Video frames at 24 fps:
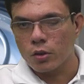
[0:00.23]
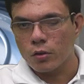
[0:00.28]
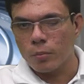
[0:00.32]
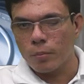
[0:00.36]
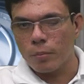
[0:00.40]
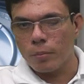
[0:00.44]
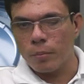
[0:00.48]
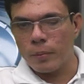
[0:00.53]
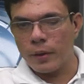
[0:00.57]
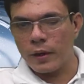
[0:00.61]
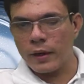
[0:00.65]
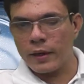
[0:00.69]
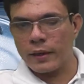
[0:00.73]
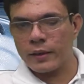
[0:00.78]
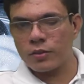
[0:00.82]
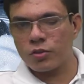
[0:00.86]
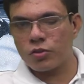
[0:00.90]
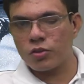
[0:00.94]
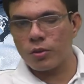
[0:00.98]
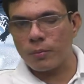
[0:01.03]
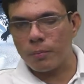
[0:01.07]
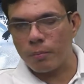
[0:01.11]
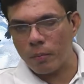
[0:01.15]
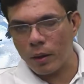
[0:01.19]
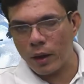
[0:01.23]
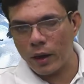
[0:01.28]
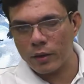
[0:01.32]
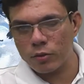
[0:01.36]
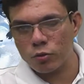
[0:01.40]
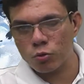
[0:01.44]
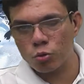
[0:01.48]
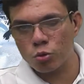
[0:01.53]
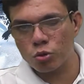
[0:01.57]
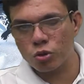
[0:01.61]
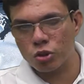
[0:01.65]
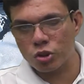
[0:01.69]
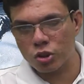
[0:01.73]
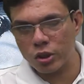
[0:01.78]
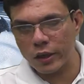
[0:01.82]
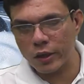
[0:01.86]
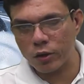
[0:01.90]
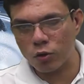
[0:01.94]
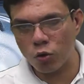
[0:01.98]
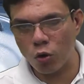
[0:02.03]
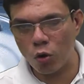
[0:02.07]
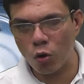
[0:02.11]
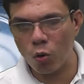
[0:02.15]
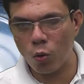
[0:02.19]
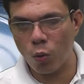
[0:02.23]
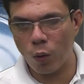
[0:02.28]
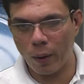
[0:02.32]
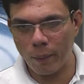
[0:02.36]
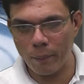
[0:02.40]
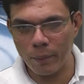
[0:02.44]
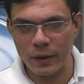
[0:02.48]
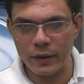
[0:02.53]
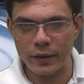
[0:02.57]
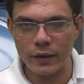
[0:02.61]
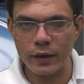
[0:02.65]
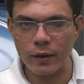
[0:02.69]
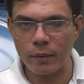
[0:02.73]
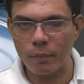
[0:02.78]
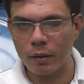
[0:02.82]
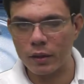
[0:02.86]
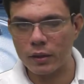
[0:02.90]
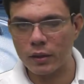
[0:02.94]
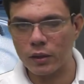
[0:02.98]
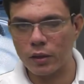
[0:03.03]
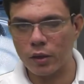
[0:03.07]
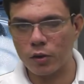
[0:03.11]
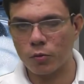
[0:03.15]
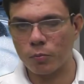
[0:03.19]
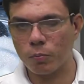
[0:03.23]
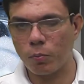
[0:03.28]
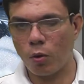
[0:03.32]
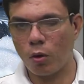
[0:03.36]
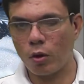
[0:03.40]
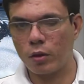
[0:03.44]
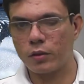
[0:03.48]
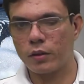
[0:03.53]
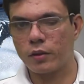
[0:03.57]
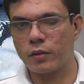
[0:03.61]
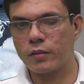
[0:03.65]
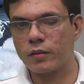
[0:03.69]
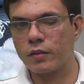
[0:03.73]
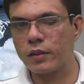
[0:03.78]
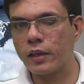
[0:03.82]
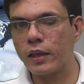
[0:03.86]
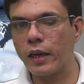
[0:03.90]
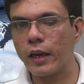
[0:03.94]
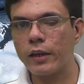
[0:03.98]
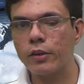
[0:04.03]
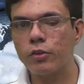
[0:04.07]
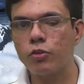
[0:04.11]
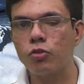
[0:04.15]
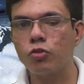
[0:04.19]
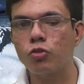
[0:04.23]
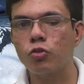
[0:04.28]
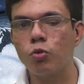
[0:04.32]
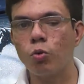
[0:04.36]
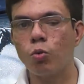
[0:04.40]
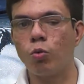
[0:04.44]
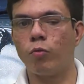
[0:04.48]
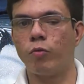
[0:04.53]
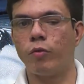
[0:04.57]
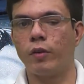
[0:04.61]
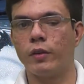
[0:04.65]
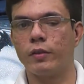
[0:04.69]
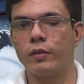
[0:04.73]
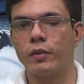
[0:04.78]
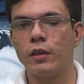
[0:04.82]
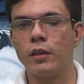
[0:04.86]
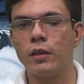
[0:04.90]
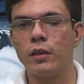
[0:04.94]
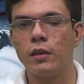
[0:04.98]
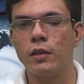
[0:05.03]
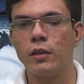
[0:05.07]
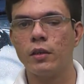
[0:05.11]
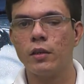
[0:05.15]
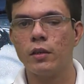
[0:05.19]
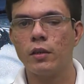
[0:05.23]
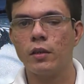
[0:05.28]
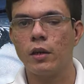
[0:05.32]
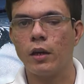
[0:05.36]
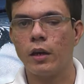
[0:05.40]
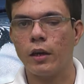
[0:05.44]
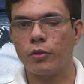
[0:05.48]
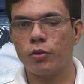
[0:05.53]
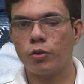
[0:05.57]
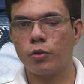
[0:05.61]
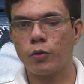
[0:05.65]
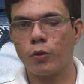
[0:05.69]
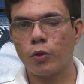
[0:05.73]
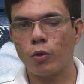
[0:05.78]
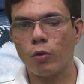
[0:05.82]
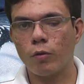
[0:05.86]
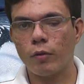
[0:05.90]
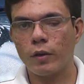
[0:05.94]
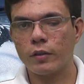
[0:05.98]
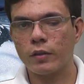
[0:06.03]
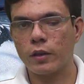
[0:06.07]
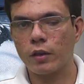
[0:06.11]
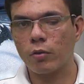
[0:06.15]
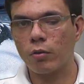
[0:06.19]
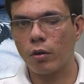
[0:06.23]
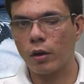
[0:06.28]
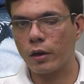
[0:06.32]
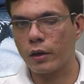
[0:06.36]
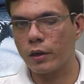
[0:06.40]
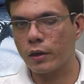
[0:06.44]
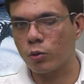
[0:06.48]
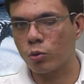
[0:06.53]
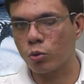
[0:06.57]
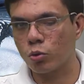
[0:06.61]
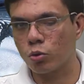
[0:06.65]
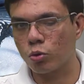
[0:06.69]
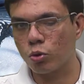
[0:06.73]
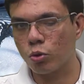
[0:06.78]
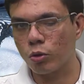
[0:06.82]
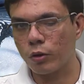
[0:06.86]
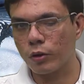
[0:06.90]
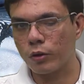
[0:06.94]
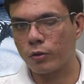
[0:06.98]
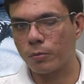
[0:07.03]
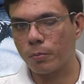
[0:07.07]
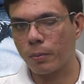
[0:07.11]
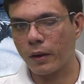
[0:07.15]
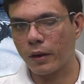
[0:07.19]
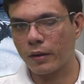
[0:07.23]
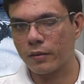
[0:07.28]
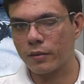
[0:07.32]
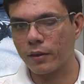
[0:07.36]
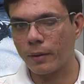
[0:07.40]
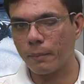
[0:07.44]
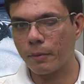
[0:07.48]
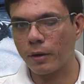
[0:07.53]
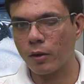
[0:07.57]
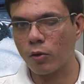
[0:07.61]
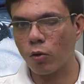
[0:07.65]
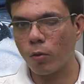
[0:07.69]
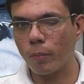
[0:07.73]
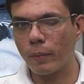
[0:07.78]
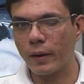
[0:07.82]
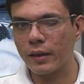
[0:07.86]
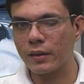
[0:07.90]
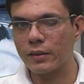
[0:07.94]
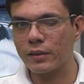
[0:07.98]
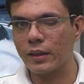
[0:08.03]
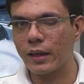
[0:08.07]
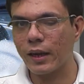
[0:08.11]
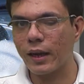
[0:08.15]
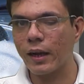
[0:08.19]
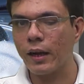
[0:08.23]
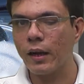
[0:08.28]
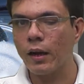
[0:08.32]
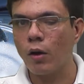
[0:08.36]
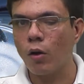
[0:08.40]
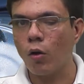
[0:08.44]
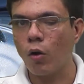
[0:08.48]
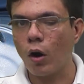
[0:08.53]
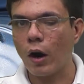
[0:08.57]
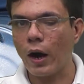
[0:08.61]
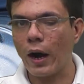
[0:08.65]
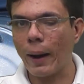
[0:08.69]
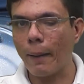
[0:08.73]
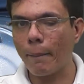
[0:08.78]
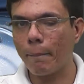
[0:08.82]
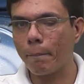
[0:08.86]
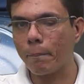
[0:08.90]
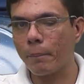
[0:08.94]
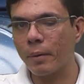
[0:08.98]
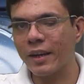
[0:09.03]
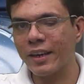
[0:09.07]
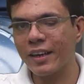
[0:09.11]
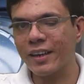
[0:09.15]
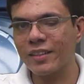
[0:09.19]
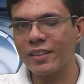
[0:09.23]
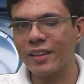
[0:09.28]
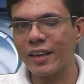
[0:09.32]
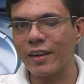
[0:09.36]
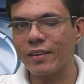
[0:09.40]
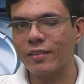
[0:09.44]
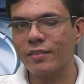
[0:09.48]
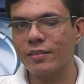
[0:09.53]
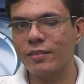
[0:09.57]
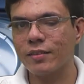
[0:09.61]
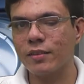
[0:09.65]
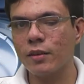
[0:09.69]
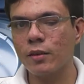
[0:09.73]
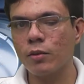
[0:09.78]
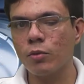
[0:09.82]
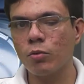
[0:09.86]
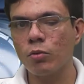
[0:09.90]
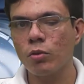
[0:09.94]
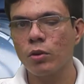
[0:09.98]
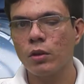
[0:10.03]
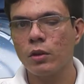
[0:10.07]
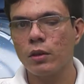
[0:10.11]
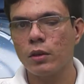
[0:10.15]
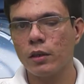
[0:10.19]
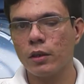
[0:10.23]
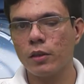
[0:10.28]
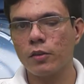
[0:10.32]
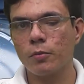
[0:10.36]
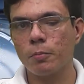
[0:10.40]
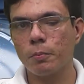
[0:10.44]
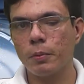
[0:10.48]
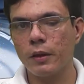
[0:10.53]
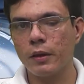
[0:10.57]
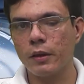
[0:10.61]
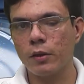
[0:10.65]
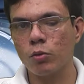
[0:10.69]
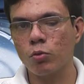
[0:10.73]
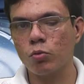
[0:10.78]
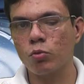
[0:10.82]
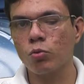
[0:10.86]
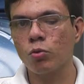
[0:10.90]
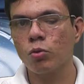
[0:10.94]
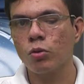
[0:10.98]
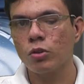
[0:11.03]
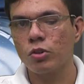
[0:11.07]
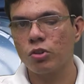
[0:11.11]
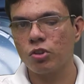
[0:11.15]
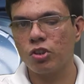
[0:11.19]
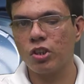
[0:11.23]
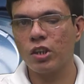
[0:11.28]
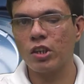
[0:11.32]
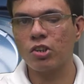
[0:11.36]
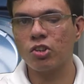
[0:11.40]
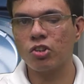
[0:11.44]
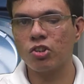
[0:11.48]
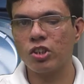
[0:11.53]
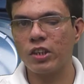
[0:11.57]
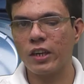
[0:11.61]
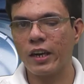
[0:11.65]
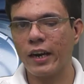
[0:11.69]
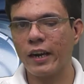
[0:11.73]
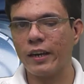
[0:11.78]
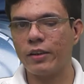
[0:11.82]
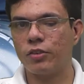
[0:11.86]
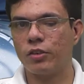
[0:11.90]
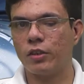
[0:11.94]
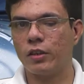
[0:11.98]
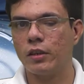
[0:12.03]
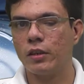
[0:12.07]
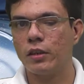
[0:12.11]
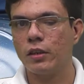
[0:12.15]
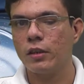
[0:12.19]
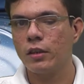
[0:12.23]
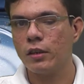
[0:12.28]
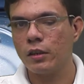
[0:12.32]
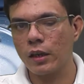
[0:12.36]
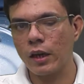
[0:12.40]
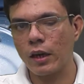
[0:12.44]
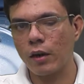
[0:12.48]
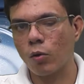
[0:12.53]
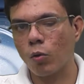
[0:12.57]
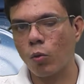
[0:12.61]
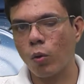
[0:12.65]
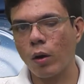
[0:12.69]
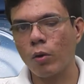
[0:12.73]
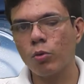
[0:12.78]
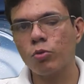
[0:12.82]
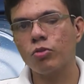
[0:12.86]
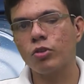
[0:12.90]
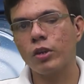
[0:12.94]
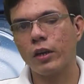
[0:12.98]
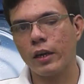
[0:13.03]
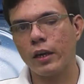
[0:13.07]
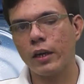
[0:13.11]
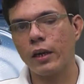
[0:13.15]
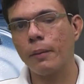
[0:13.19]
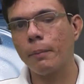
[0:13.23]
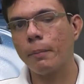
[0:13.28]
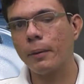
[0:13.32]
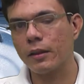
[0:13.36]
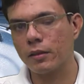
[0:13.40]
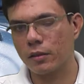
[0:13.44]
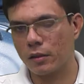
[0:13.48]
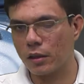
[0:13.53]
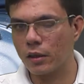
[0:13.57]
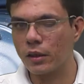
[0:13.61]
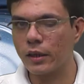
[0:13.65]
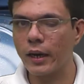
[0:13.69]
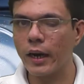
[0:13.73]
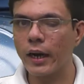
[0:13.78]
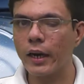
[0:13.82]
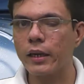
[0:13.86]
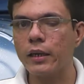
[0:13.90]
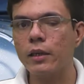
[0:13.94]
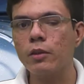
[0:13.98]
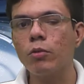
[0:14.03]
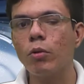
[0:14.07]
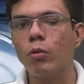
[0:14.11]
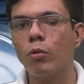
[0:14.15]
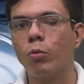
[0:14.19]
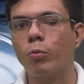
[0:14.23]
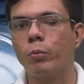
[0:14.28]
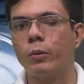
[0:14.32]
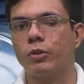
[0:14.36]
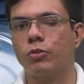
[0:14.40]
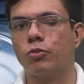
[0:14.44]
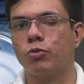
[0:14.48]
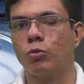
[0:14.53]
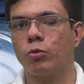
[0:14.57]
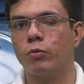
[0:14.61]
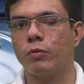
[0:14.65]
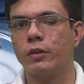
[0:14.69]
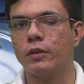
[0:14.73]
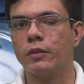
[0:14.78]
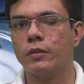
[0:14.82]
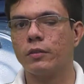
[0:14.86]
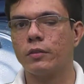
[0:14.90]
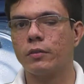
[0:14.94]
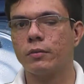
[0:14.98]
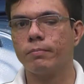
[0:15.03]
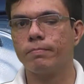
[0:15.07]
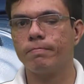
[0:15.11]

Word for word: Mês de março chegou, amanhã batendo as portas. E as chuvas, hein? A gente foi conversar com agricultores para saber como é que está a plantação nesse período de estiagem, na qual já era para ter caído algumas chuvas.